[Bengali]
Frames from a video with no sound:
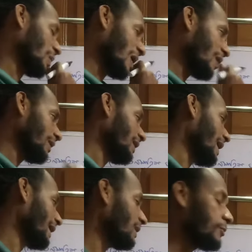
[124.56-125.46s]
তো তাহলে
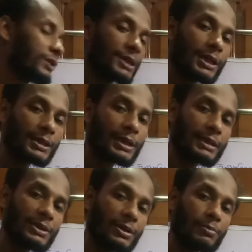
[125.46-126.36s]
একই প্রকৃতির আধান
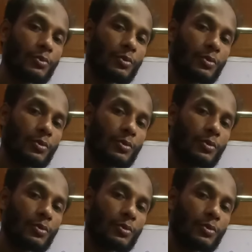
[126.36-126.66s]
থাকলে কী হয়